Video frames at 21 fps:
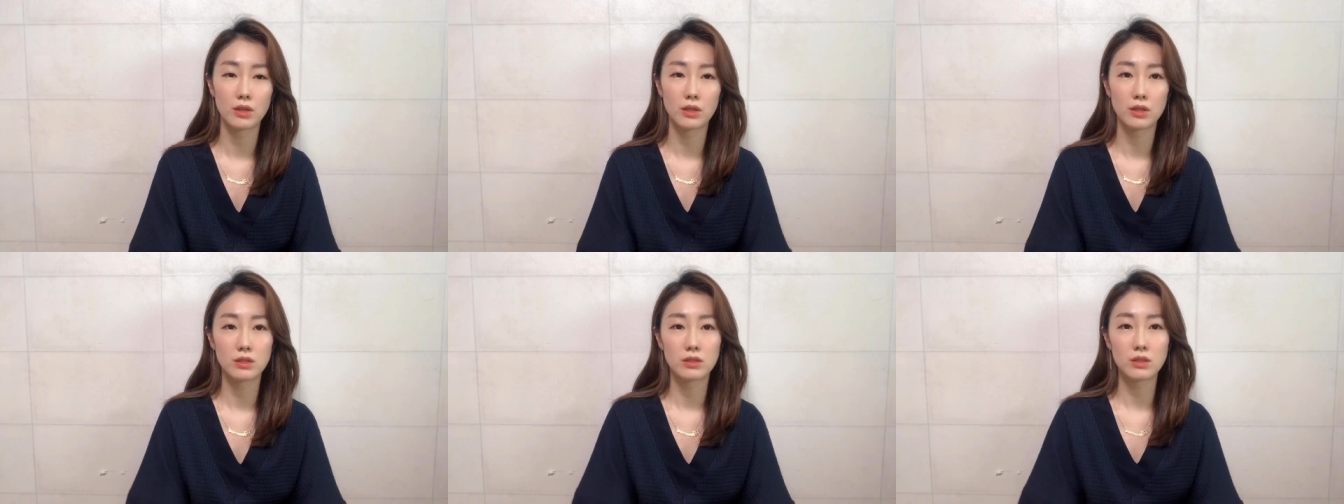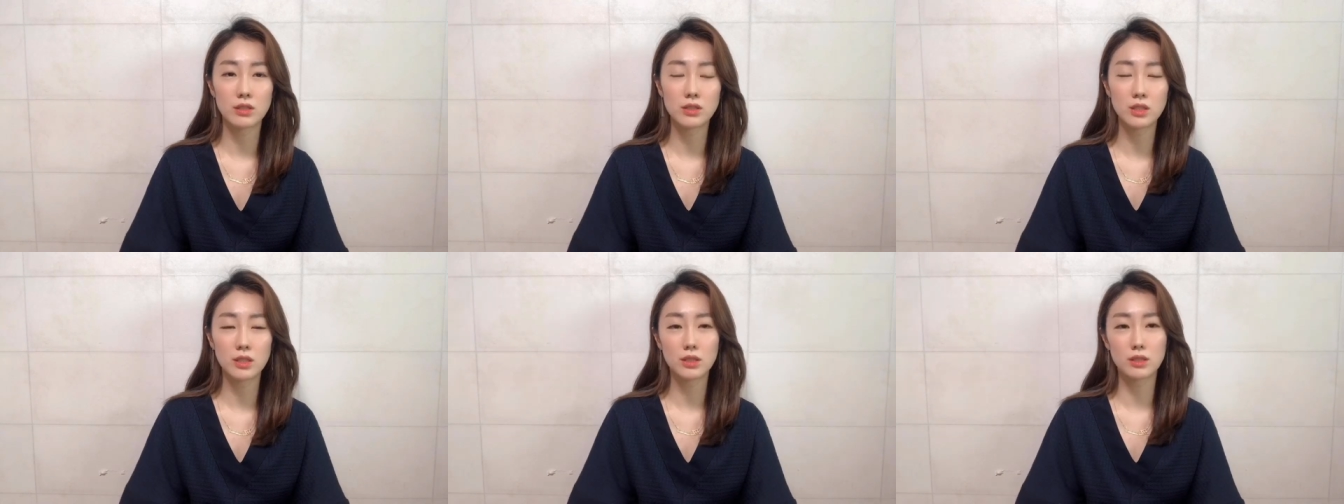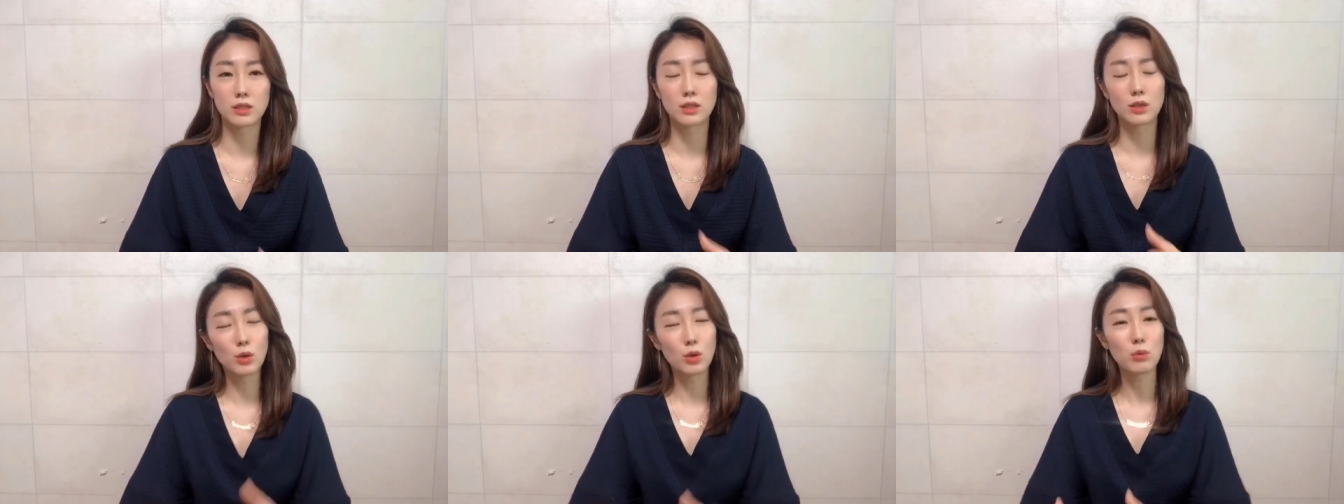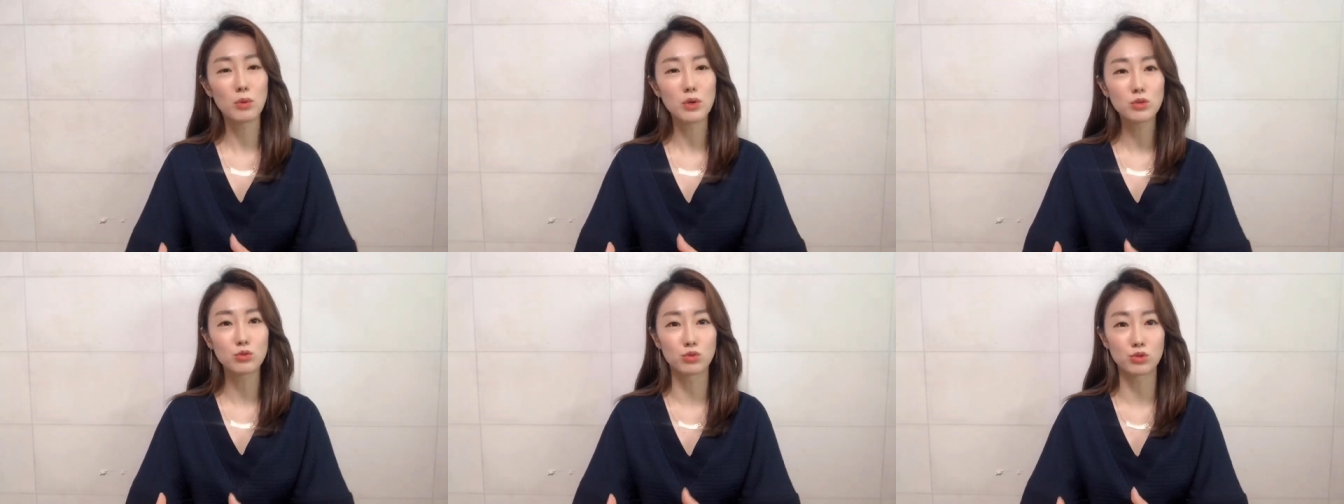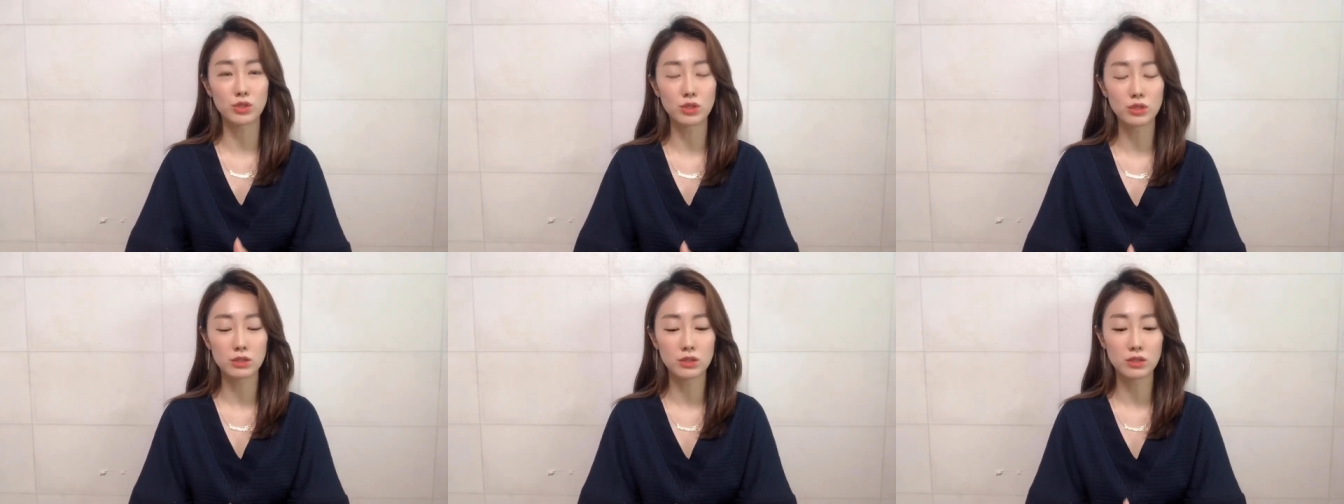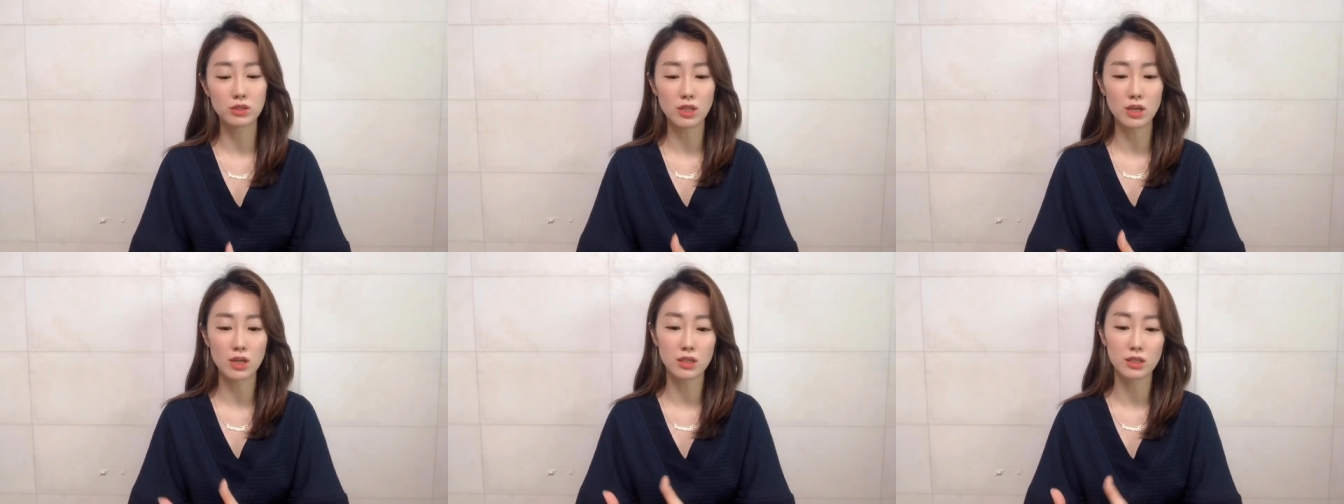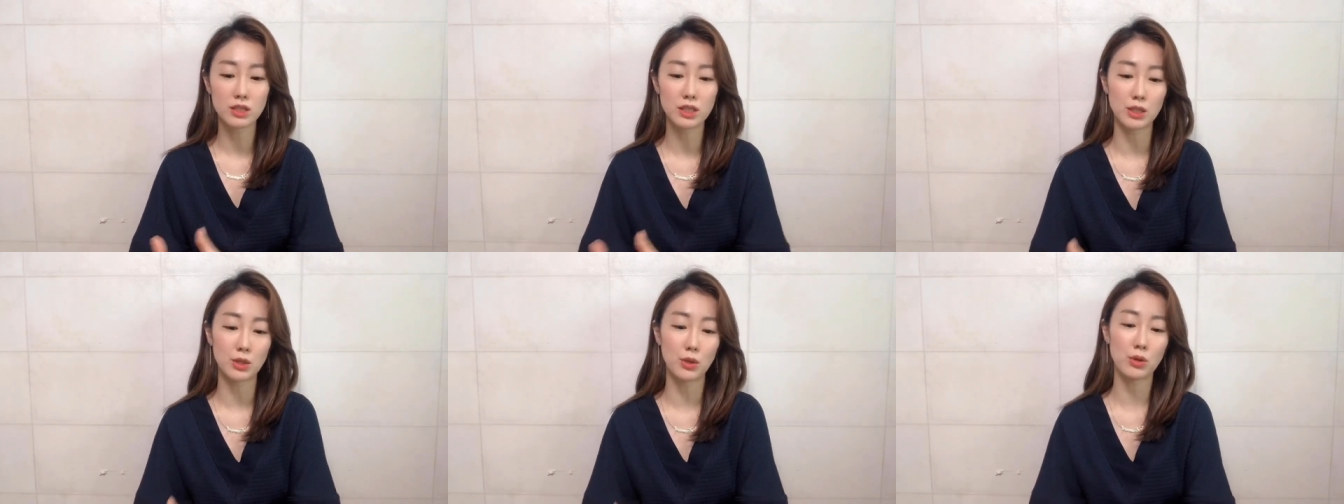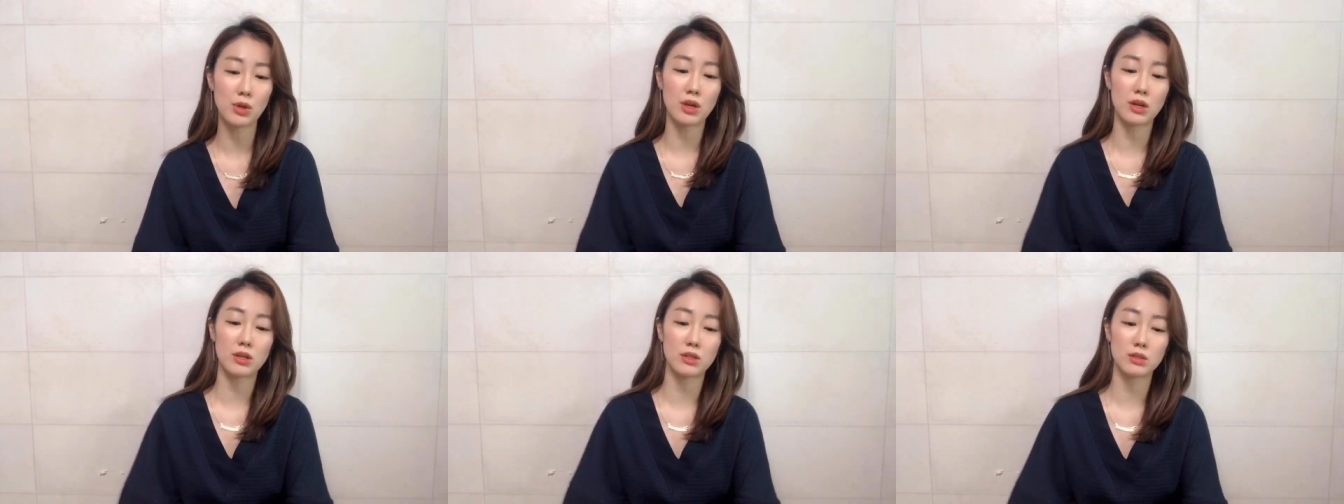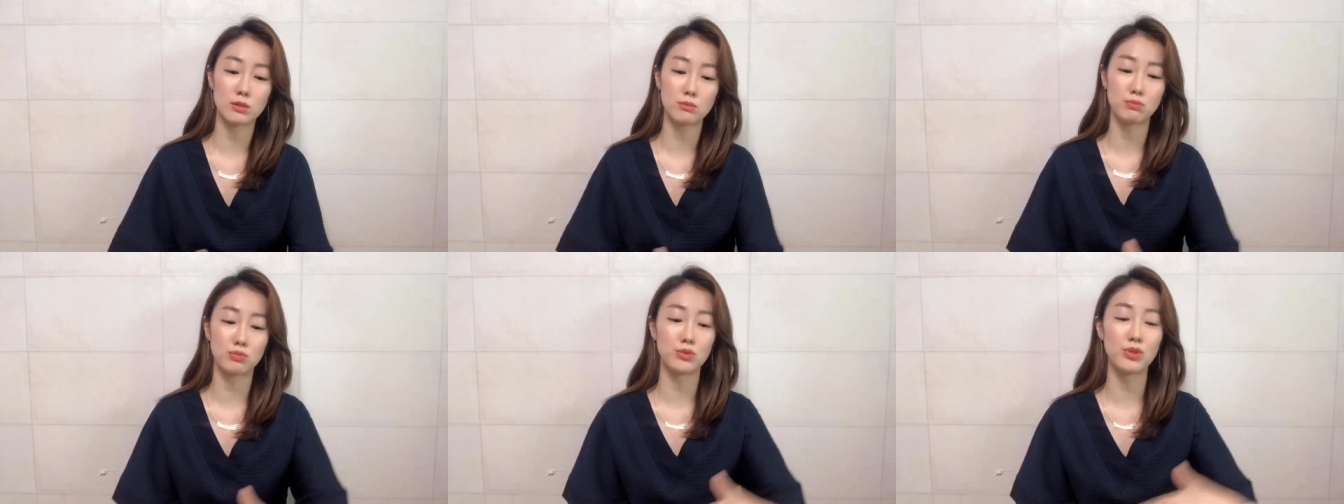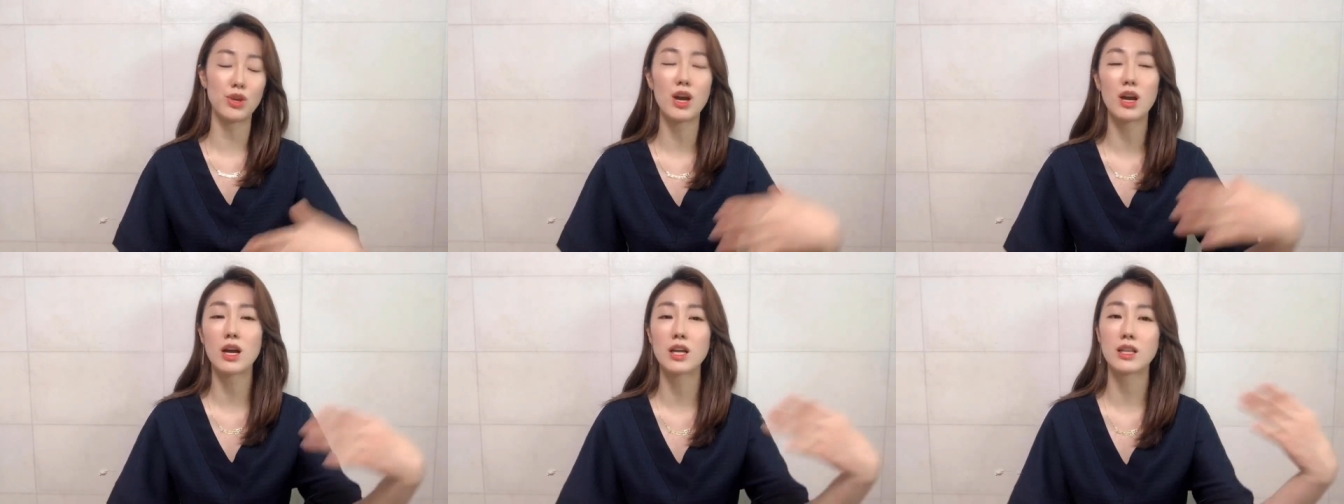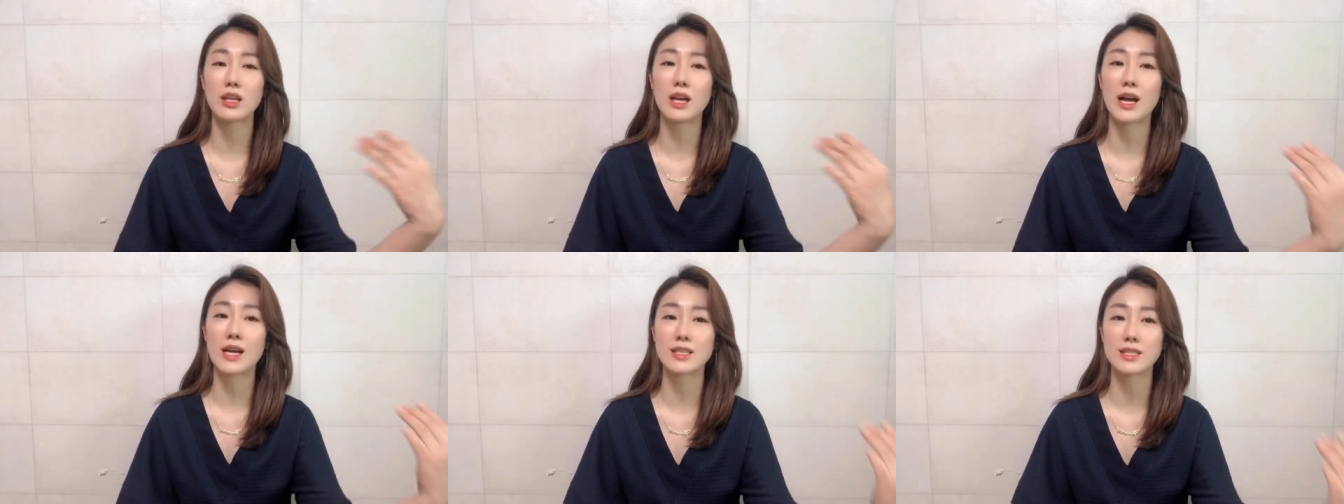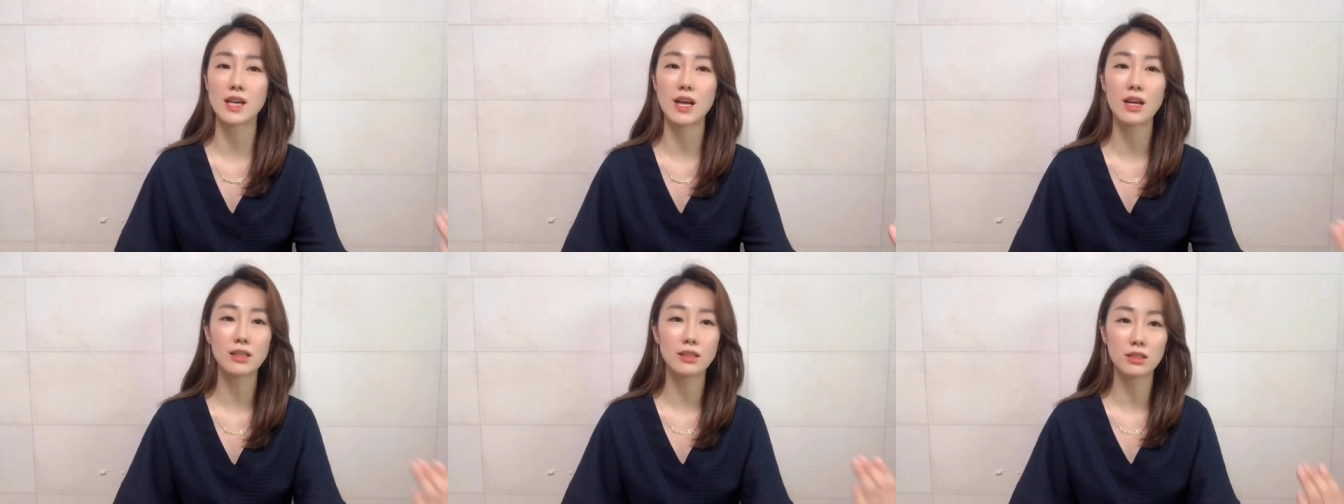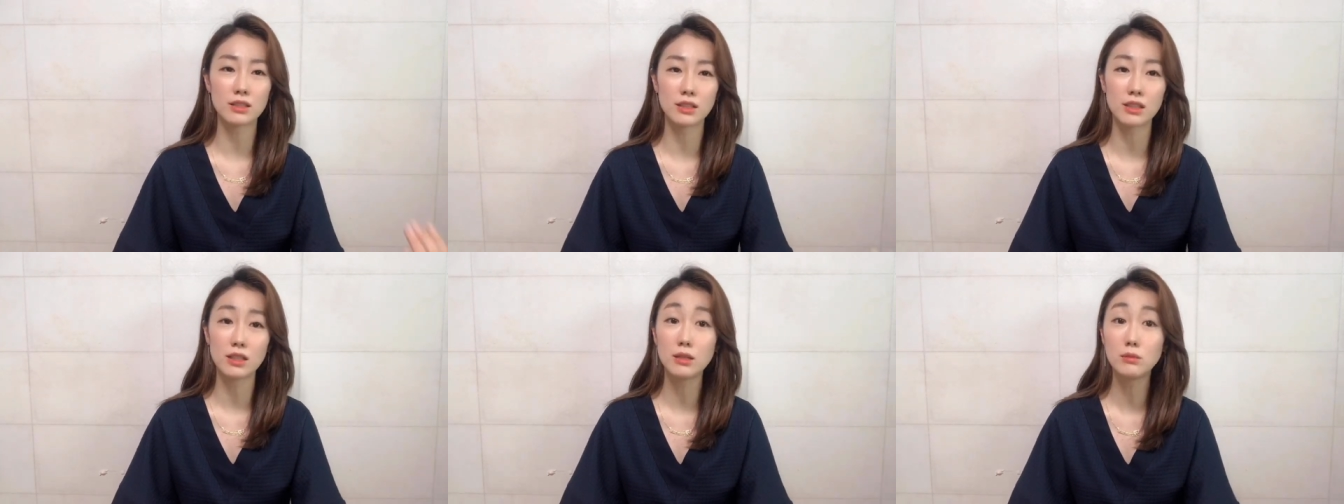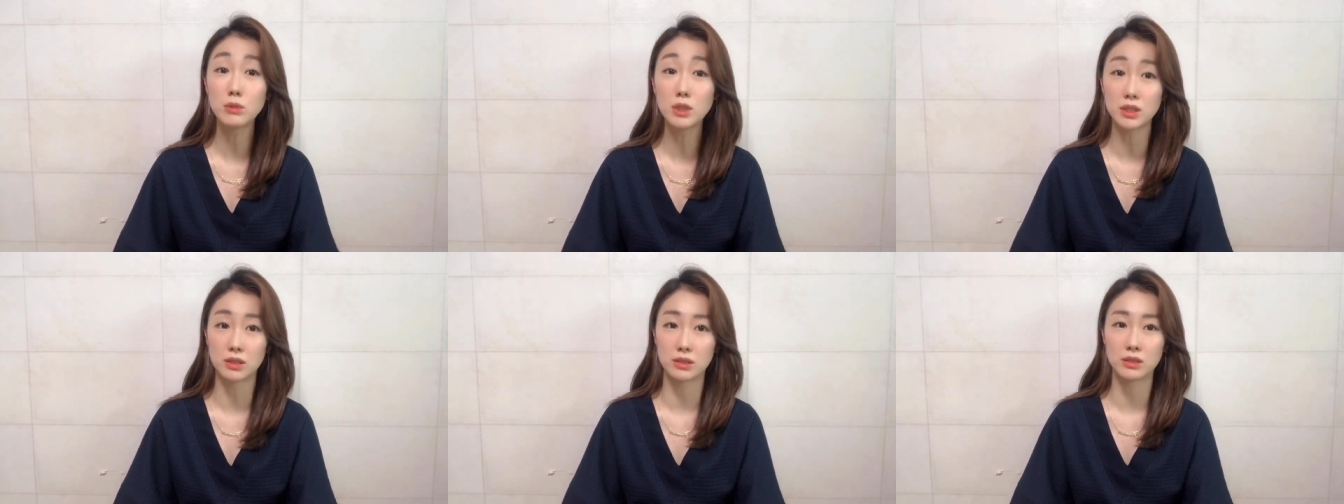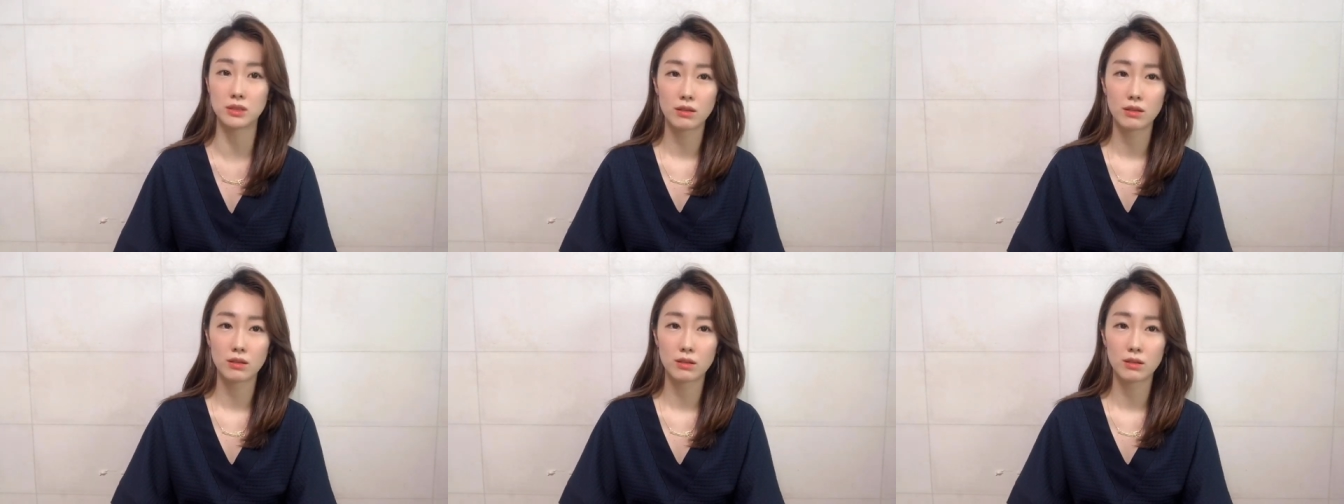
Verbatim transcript: 사실 글로벌 주식시장을 이렇게까지 부양한 가장 큰 힘은